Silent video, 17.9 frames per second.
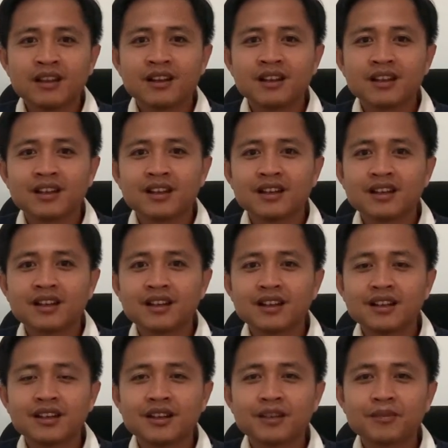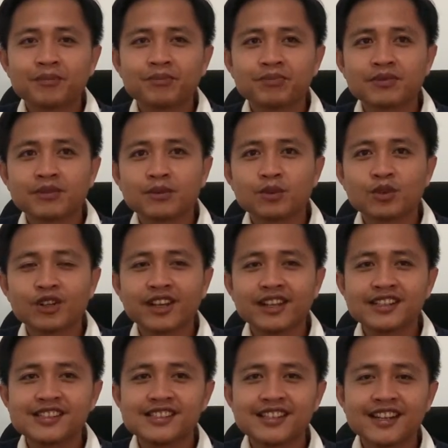Uh, eh,
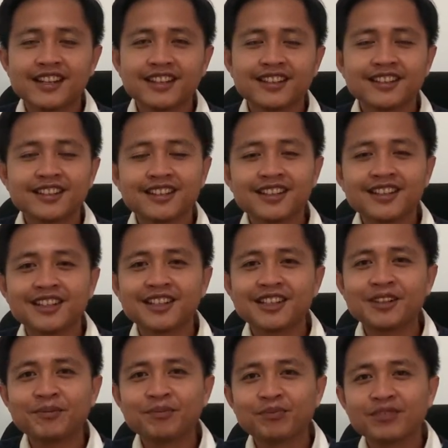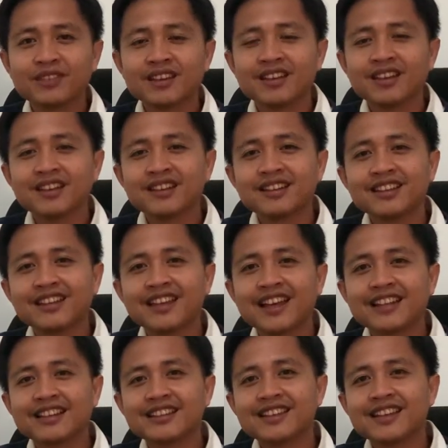mulai siang ini,
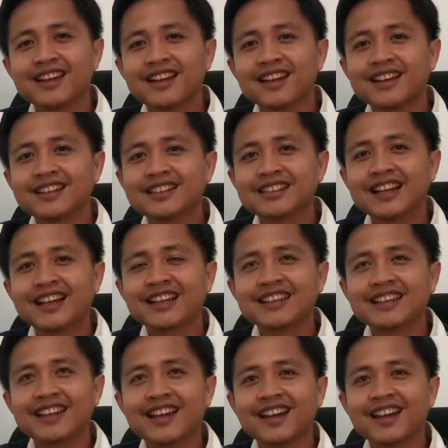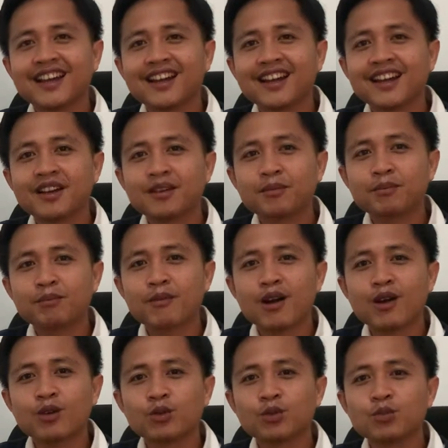niatnya saya
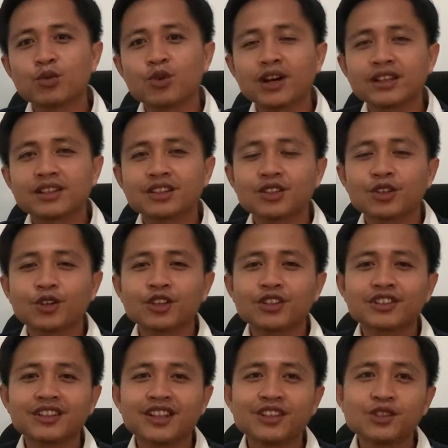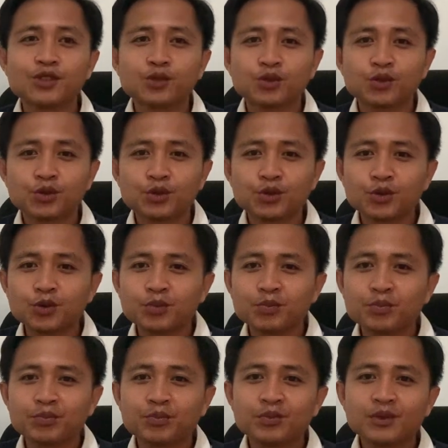mau buat konten
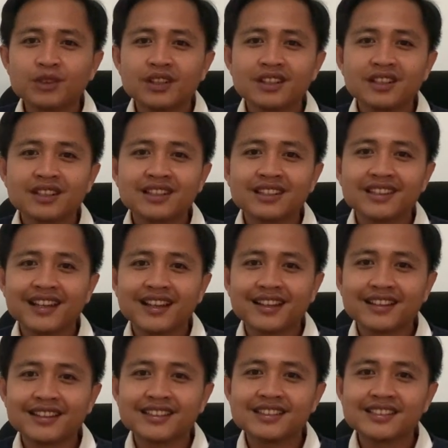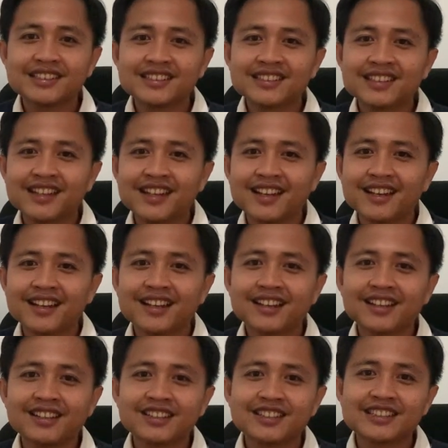YouTube yang
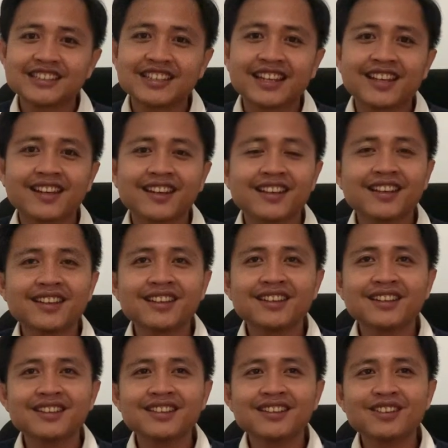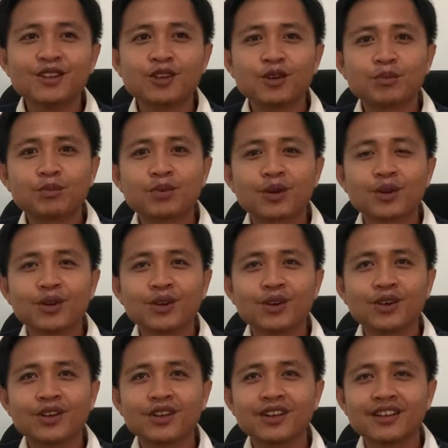isinya sharing,
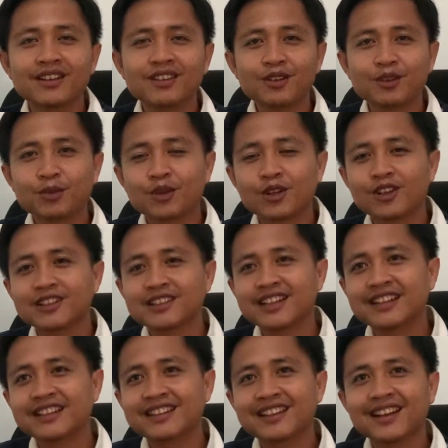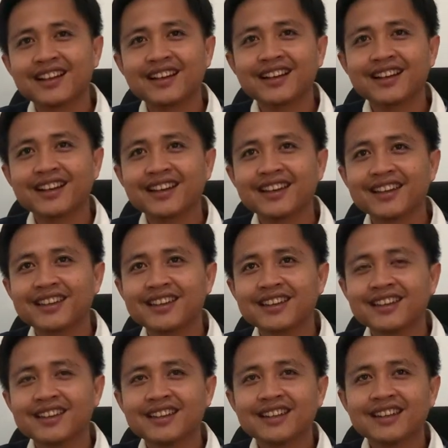ngobrol, ngobrol santai,
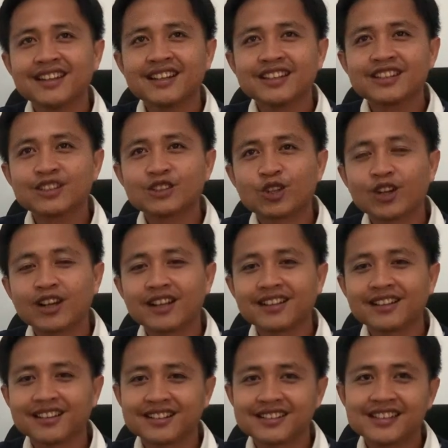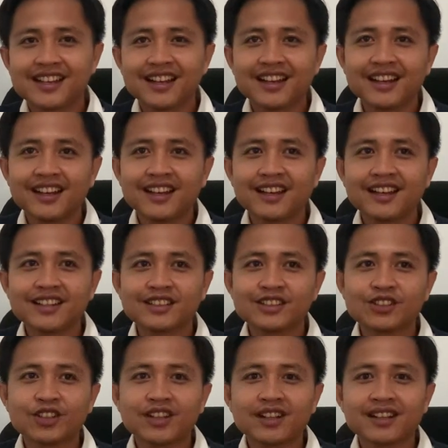soal kerjaan,
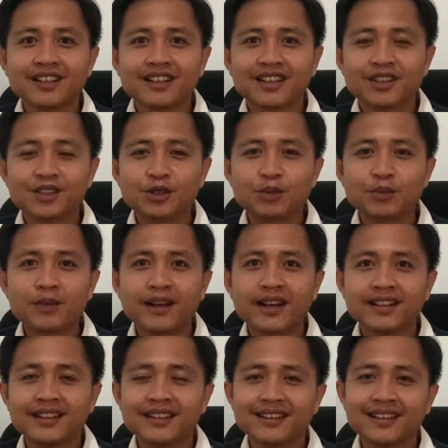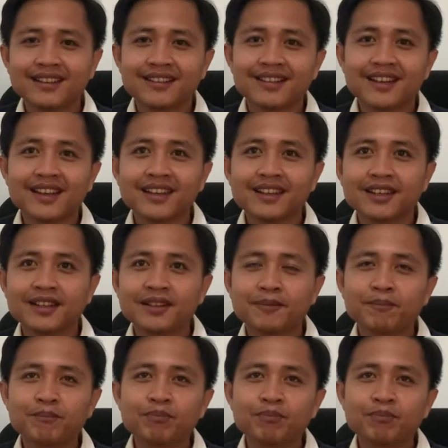soal kehidupan, dan lain-lain